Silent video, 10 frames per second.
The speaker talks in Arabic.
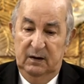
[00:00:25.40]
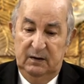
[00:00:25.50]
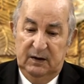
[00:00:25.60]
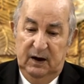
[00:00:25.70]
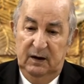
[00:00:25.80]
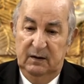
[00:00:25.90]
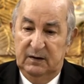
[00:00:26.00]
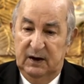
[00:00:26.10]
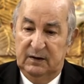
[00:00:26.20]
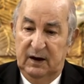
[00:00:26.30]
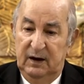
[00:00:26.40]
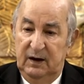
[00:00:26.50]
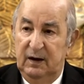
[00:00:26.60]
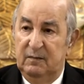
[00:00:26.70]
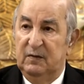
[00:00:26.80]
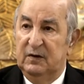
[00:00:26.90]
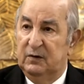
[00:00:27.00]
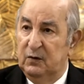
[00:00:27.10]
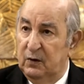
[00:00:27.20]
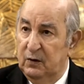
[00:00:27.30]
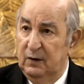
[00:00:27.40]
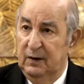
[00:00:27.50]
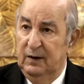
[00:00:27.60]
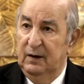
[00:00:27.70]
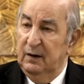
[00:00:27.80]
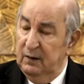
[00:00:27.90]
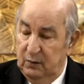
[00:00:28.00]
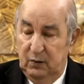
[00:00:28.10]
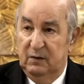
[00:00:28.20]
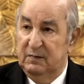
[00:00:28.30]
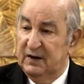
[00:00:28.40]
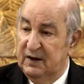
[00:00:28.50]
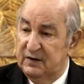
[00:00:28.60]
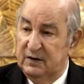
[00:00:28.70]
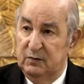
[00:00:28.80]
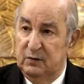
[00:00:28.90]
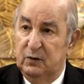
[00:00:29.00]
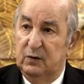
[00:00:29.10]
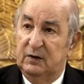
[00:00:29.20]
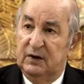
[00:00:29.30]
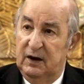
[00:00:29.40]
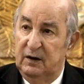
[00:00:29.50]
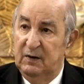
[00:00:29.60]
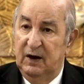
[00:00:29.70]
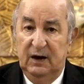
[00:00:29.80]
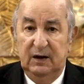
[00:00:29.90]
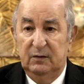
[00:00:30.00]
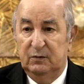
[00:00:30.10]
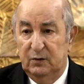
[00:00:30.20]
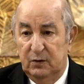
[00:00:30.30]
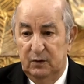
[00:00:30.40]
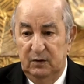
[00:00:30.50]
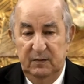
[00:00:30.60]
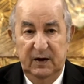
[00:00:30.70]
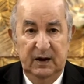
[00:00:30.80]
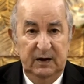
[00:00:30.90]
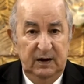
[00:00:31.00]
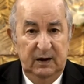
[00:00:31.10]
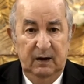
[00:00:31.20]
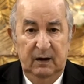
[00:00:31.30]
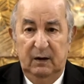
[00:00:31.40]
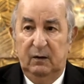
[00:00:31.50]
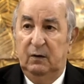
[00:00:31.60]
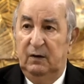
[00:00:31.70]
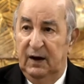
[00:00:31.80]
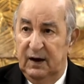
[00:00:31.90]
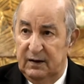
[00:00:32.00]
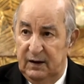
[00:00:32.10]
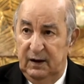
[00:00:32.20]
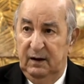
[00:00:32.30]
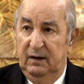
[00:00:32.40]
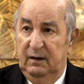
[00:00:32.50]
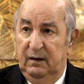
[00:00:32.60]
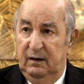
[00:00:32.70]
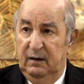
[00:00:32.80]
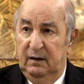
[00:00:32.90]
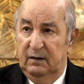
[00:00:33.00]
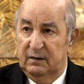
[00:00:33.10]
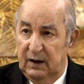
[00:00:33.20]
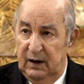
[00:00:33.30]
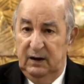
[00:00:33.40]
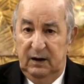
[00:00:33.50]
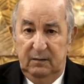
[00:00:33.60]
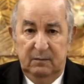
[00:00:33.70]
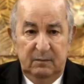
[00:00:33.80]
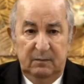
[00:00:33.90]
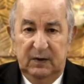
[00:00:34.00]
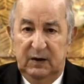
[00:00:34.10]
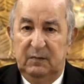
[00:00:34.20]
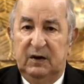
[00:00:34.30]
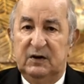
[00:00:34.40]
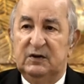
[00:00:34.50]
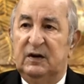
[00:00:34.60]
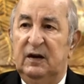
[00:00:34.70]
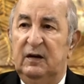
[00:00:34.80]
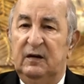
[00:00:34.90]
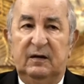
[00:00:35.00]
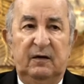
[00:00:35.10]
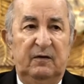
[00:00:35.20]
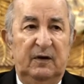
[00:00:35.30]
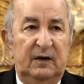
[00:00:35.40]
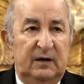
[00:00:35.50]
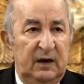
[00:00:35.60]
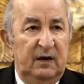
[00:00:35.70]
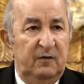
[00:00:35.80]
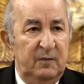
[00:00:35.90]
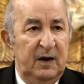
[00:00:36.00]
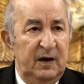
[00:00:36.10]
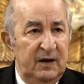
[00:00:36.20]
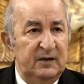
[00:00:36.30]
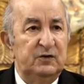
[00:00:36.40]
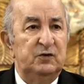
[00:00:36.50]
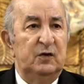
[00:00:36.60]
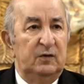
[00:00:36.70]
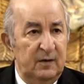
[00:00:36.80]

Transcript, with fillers: تاع التعليم بالدخول الدخول المدرسي والدخول التعليم العالي والدخول المهني كل هذه تخلي ما يمكنش تكلف, تكلف بها الناس الجدد